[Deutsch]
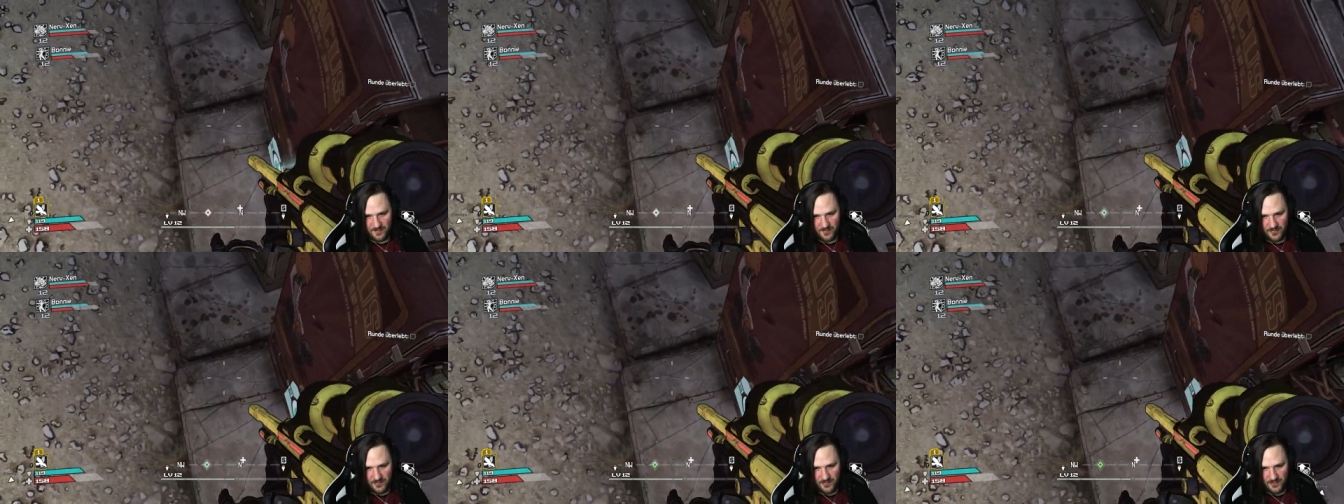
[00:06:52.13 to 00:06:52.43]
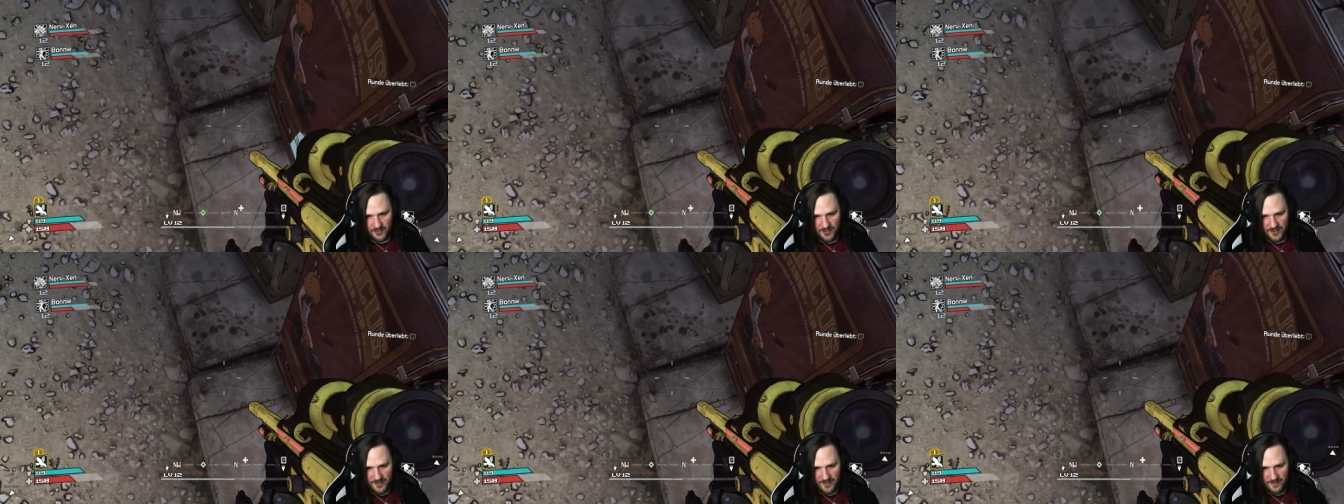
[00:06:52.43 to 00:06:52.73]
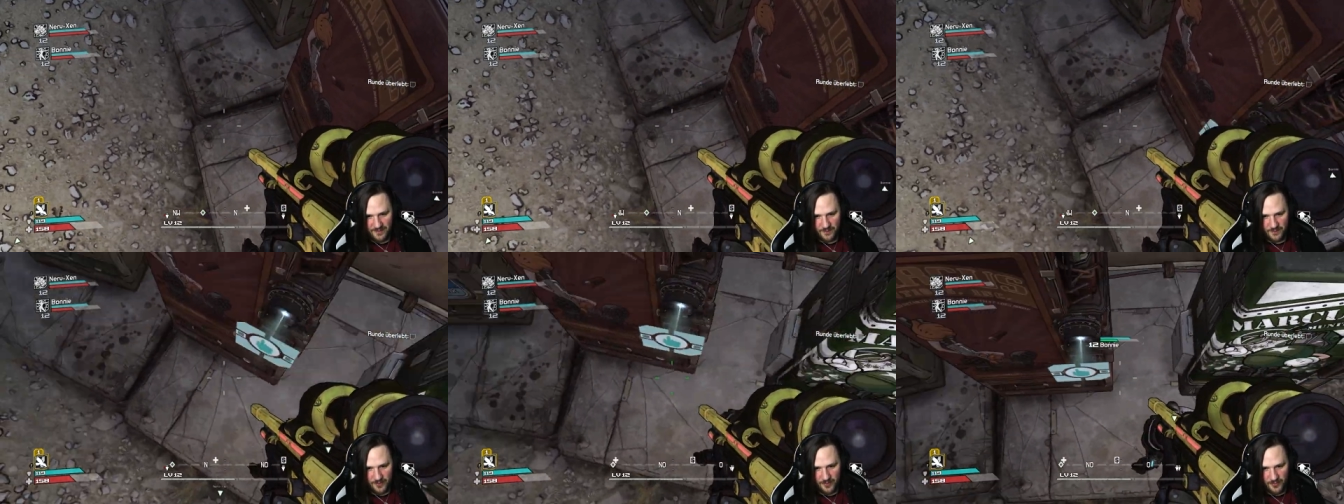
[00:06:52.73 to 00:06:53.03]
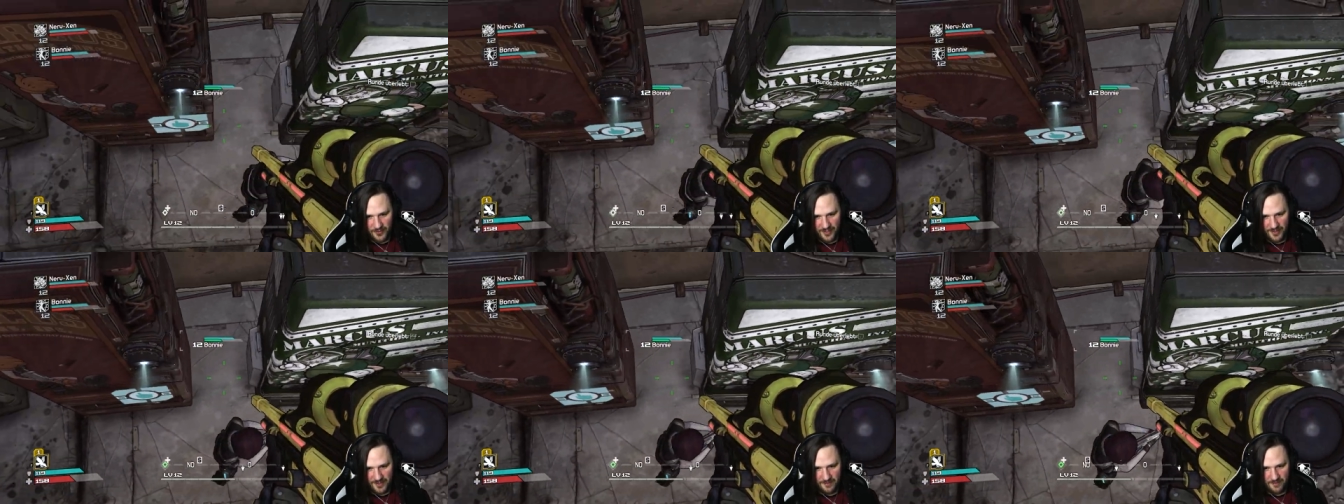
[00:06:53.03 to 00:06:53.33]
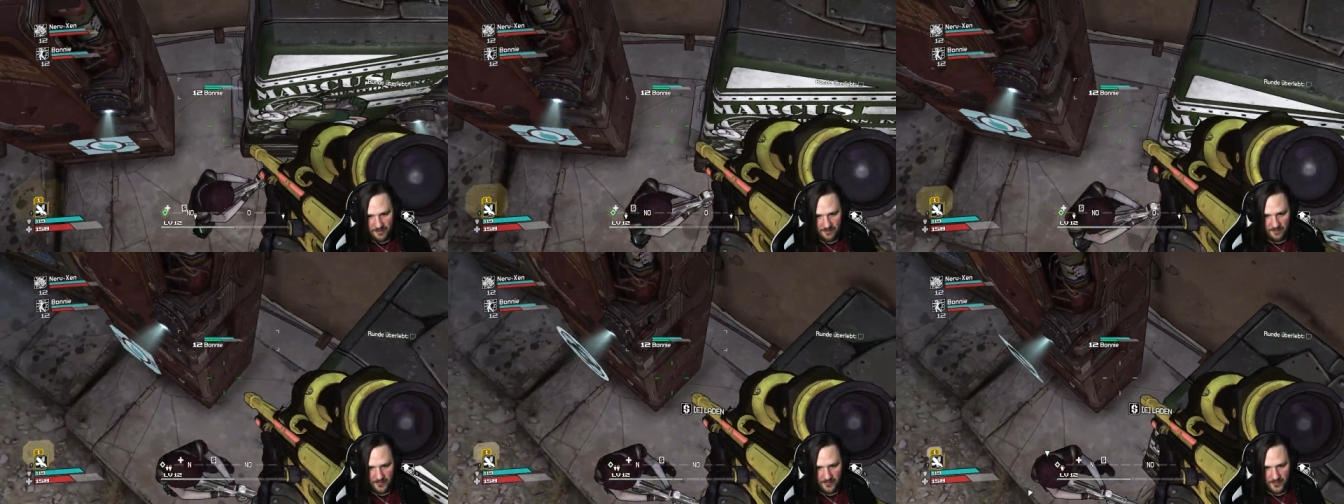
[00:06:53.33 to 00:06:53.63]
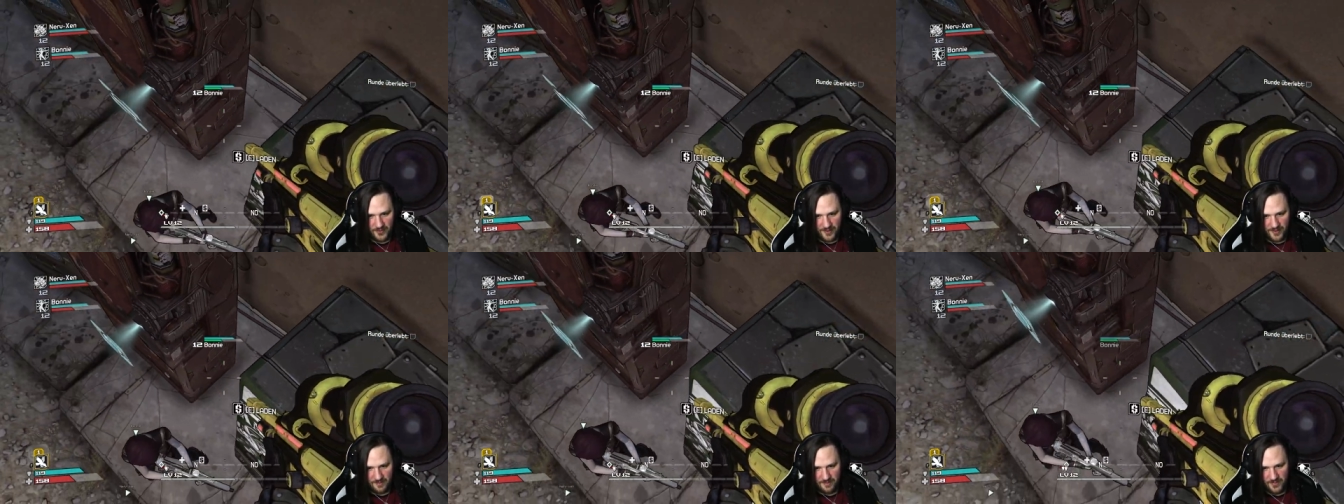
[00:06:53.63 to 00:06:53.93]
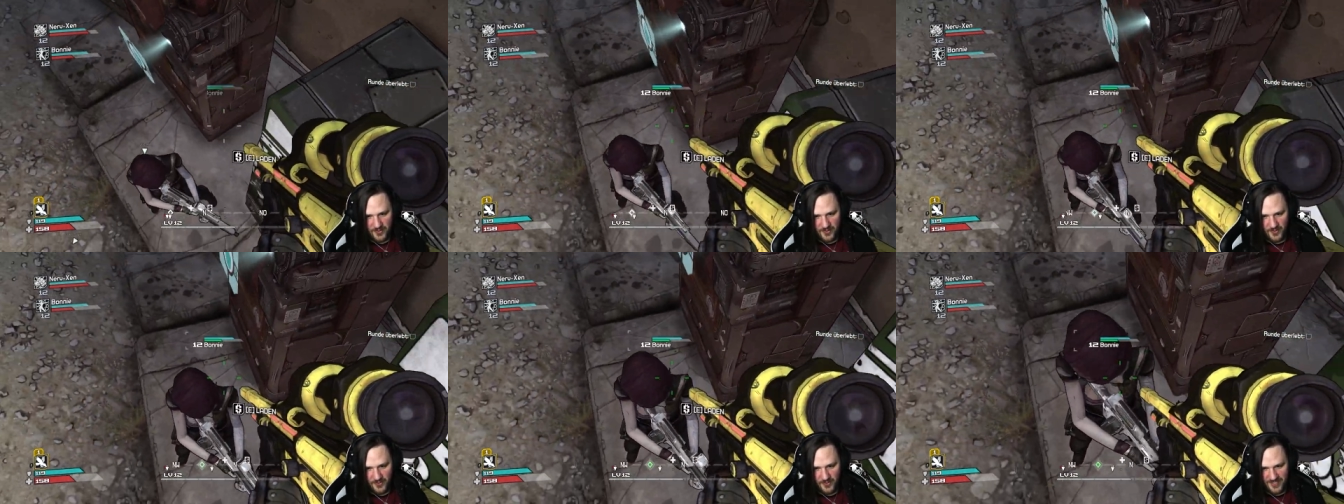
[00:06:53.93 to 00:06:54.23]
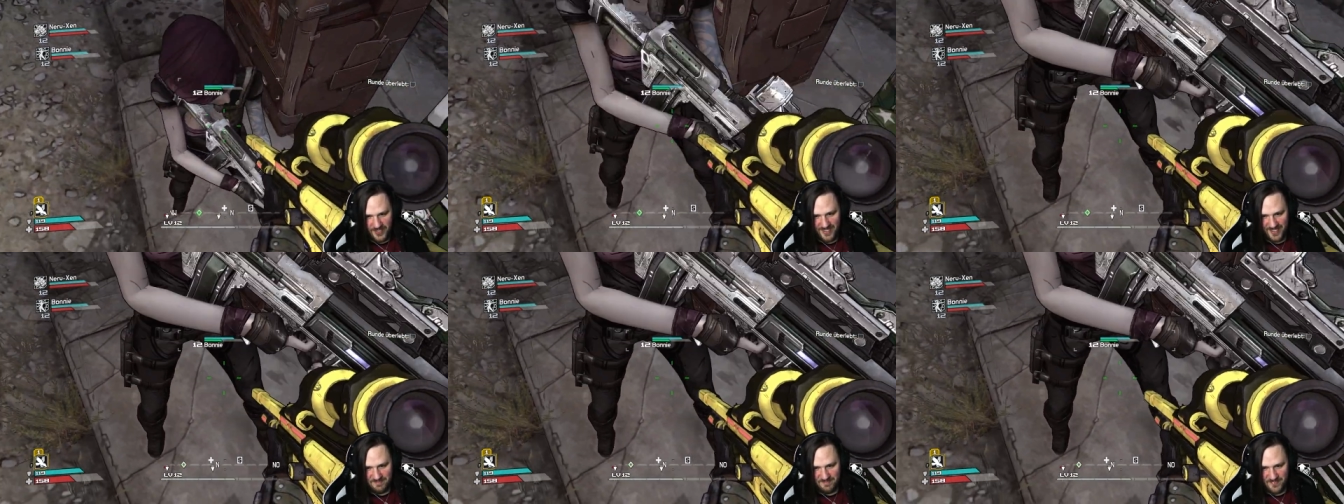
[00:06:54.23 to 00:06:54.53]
Boing, boing, boing, boing.